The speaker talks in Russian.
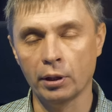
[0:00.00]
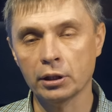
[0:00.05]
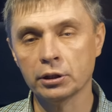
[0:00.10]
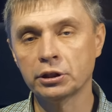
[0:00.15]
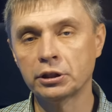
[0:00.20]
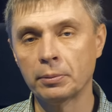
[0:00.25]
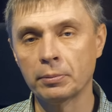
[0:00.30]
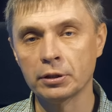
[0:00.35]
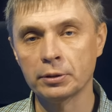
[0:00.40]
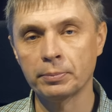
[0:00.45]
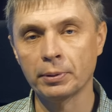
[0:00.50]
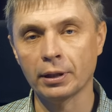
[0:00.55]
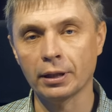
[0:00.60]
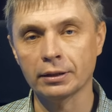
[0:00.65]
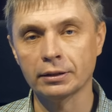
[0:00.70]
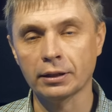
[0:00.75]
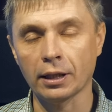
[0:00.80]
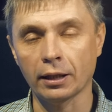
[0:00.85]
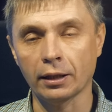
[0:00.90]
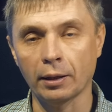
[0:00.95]
Прежде чем
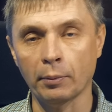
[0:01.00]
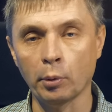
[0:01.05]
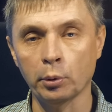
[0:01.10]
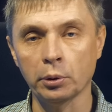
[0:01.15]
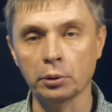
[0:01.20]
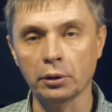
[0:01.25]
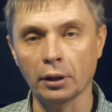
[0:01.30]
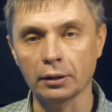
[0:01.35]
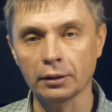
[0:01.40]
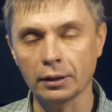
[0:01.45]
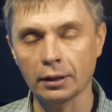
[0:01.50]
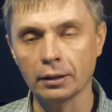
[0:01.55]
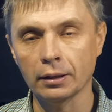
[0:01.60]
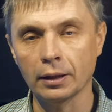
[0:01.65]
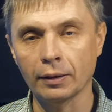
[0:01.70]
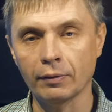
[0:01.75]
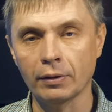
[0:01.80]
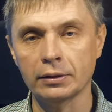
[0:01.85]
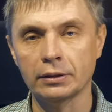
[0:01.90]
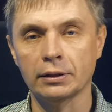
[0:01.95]
разбираться, как работают антенны,
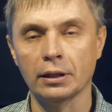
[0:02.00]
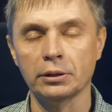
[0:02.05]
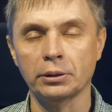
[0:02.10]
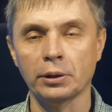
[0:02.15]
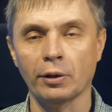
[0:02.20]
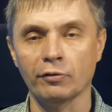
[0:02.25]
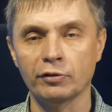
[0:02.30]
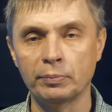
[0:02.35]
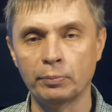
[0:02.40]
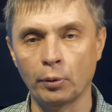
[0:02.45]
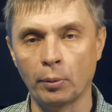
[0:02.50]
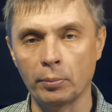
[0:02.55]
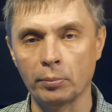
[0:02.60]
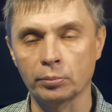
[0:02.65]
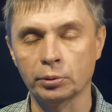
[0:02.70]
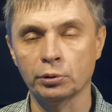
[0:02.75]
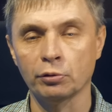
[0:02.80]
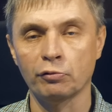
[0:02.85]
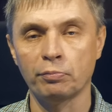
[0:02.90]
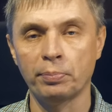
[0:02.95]
давайте сначала
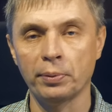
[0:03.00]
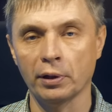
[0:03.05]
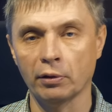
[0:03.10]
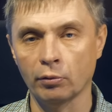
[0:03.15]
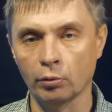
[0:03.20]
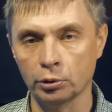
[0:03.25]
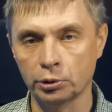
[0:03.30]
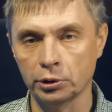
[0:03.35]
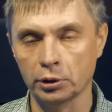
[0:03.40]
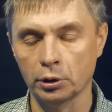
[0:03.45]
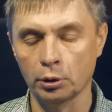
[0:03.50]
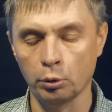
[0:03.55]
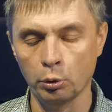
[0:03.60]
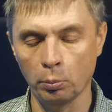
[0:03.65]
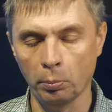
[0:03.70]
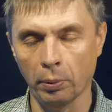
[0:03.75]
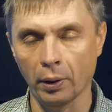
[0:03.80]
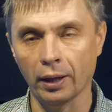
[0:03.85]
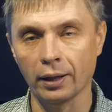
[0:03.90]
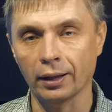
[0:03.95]
вспомним, что в первую очередь
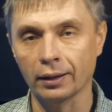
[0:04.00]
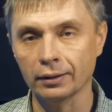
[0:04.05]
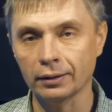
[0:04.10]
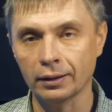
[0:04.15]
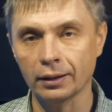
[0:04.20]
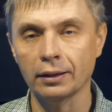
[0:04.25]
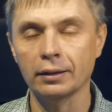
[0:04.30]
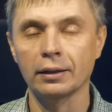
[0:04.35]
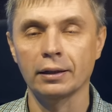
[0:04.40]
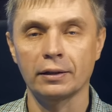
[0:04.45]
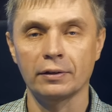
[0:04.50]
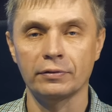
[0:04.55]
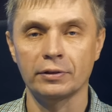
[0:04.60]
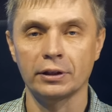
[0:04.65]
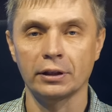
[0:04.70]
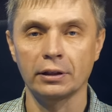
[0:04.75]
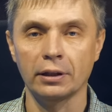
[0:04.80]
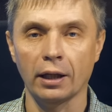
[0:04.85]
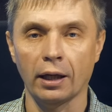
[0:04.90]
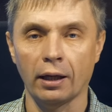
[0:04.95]
любая антенна – это
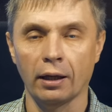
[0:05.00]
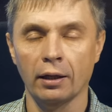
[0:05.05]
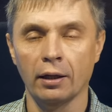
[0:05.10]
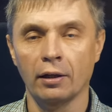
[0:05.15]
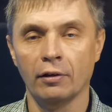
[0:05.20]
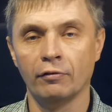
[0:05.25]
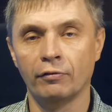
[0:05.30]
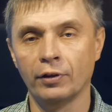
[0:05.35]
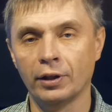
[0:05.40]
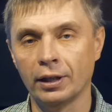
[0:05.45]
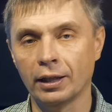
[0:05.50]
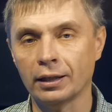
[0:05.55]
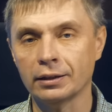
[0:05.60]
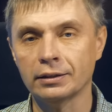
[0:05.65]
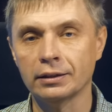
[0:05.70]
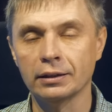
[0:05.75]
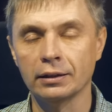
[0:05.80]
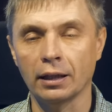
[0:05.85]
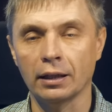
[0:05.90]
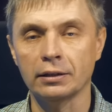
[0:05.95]
всегда
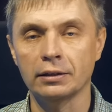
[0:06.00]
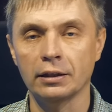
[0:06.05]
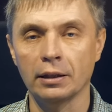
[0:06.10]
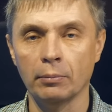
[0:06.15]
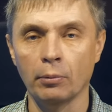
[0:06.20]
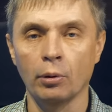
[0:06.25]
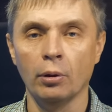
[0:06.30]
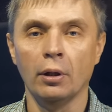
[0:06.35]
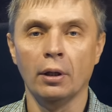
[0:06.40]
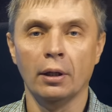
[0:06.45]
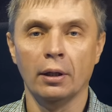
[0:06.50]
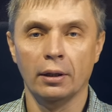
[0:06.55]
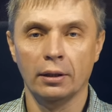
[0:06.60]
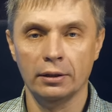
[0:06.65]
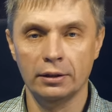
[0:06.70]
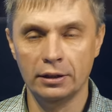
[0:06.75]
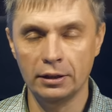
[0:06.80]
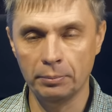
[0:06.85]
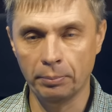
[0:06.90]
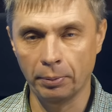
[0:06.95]
вариации на тему
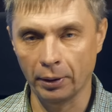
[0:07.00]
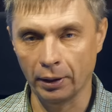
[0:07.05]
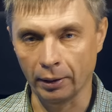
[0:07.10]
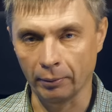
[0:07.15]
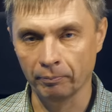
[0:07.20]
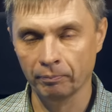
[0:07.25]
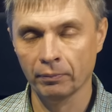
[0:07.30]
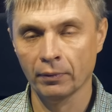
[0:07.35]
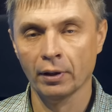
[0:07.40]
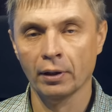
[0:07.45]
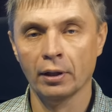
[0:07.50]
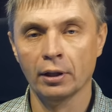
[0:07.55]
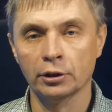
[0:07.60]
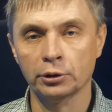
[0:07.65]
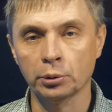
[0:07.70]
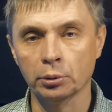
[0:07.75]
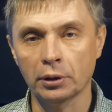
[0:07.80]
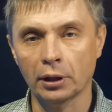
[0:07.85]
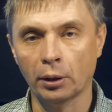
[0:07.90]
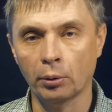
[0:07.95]
диполя.
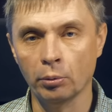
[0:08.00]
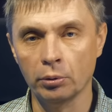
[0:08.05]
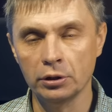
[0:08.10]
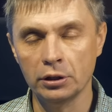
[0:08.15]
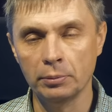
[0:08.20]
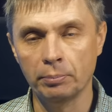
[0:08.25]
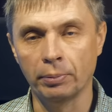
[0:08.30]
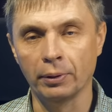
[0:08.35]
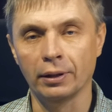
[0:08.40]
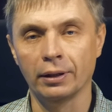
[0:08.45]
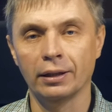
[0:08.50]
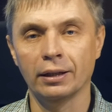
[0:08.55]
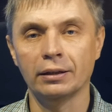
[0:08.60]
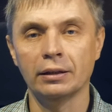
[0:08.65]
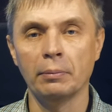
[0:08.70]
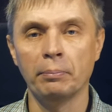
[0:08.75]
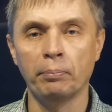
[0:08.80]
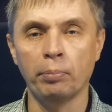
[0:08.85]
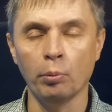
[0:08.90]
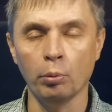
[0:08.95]
Что такое диполь?
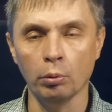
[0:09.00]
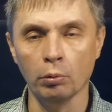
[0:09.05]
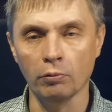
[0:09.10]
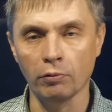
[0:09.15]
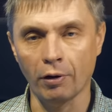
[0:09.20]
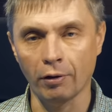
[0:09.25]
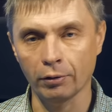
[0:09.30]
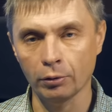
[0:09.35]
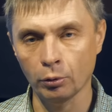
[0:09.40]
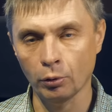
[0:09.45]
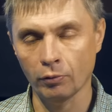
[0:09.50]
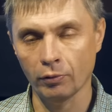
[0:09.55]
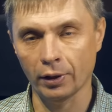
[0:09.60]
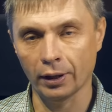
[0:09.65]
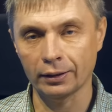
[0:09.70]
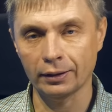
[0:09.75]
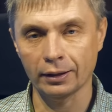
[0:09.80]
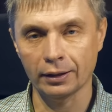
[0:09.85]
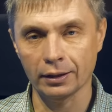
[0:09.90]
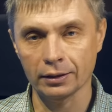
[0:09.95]
Это полуволновый
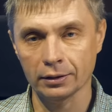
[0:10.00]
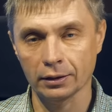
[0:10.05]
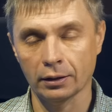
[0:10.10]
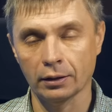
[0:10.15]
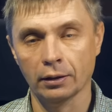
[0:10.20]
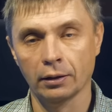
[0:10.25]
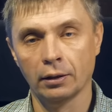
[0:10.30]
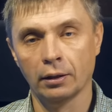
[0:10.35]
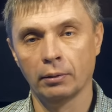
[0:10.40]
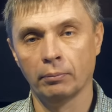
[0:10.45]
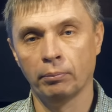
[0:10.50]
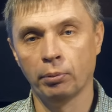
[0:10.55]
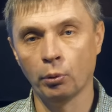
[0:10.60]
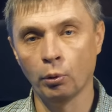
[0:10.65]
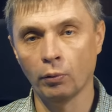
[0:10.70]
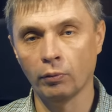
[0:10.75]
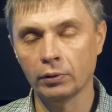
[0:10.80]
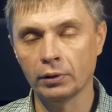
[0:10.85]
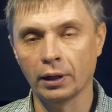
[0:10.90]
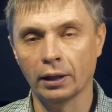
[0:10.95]
отрезок
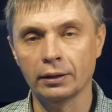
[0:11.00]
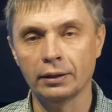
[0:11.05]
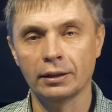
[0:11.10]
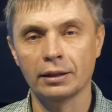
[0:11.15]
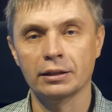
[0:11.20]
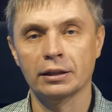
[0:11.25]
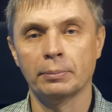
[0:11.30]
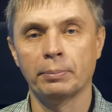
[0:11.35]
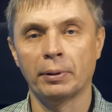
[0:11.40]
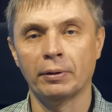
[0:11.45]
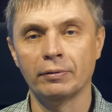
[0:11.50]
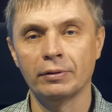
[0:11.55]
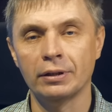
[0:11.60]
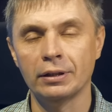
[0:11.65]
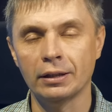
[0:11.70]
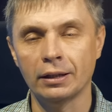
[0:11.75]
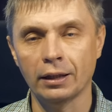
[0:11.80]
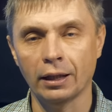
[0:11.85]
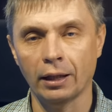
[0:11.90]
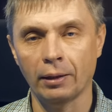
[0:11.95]
провода, отрезок
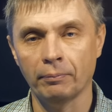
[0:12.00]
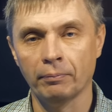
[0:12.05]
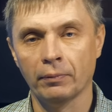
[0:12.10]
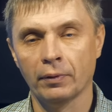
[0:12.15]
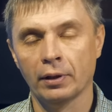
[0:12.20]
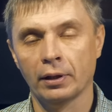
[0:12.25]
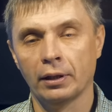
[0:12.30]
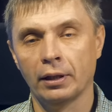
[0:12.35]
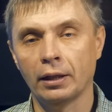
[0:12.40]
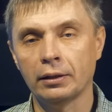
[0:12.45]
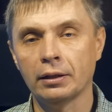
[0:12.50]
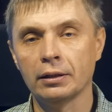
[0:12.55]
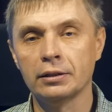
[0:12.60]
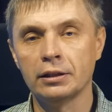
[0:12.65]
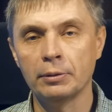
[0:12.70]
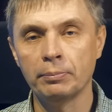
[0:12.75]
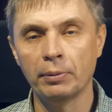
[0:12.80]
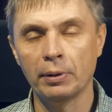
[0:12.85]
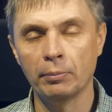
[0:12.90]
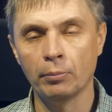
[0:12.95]
проводника, этот
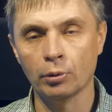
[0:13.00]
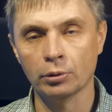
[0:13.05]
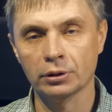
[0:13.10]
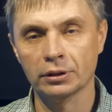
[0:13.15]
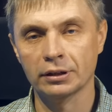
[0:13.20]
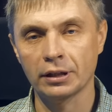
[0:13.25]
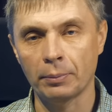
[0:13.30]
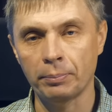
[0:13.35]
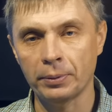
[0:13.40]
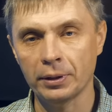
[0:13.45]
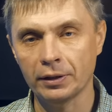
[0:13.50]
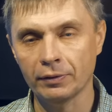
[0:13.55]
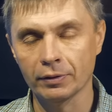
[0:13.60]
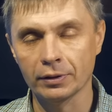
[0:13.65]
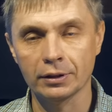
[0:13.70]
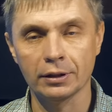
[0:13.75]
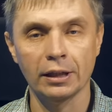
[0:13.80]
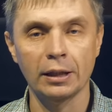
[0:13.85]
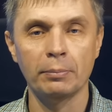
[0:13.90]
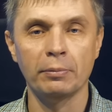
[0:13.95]
диполь может
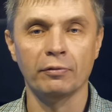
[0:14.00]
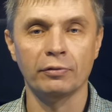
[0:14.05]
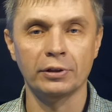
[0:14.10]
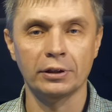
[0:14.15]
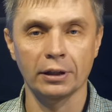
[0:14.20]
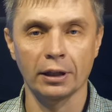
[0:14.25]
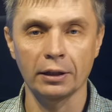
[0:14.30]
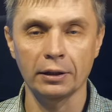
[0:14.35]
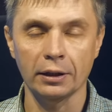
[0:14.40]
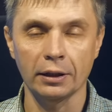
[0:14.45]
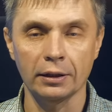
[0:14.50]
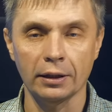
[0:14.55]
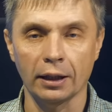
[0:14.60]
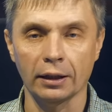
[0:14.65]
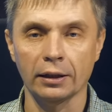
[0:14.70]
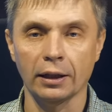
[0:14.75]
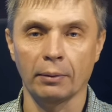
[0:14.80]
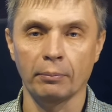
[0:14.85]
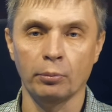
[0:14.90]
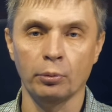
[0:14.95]
запитываться либо в центре, и тогда